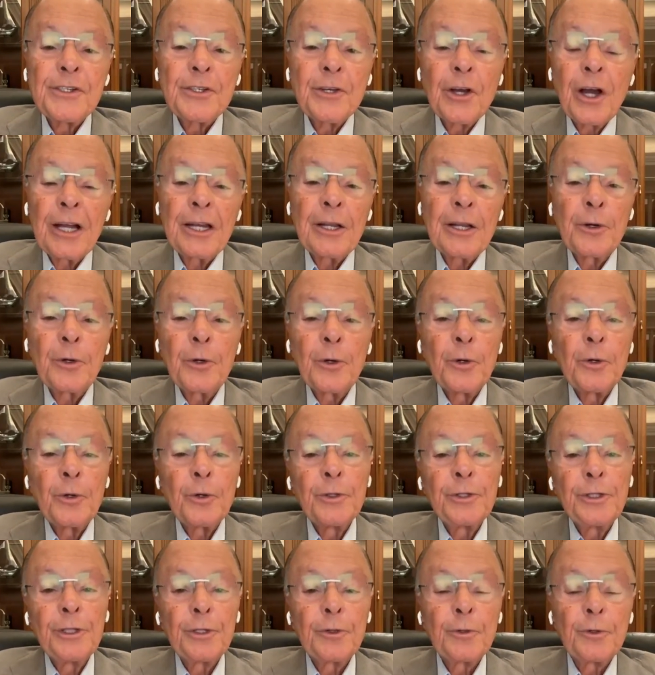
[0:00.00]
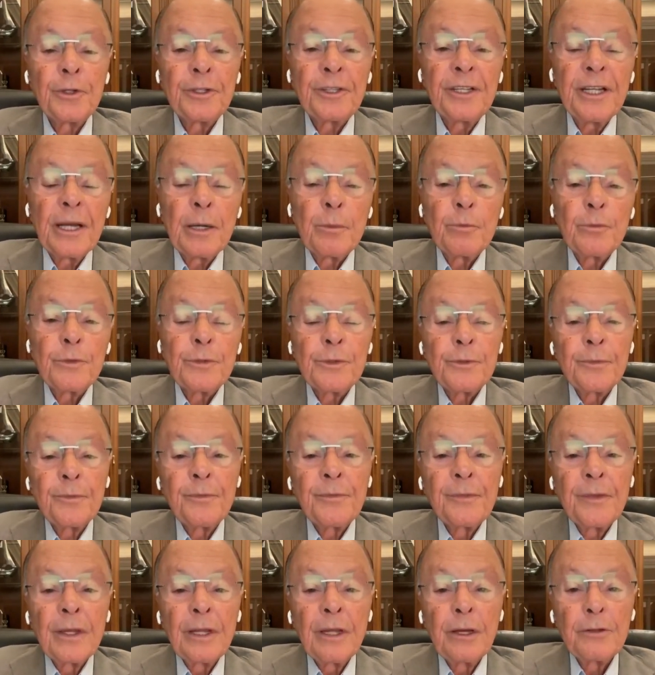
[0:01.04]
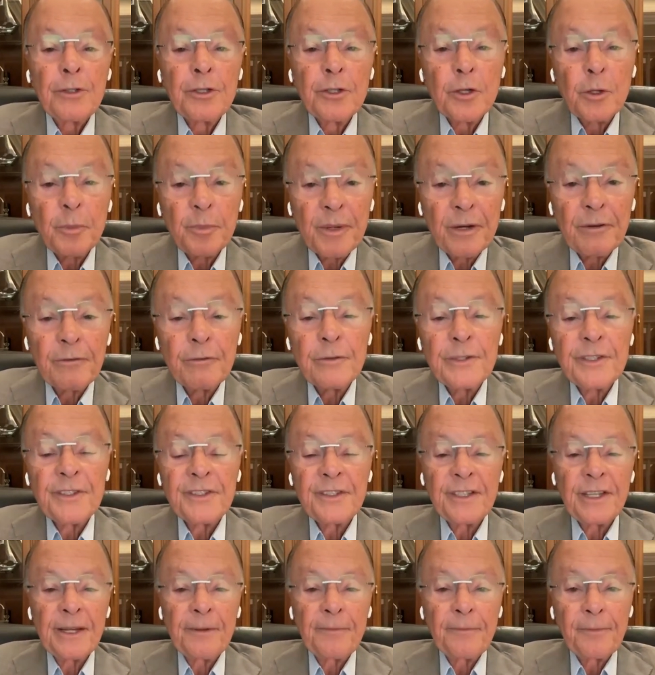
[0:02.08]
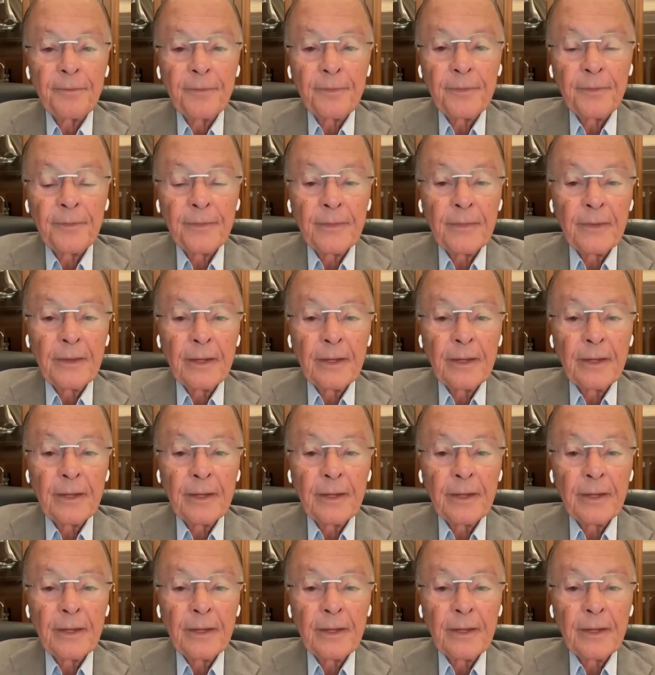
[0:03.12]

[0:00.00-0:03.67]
Jésus a dit, ô oh, Nicodème, je te dis,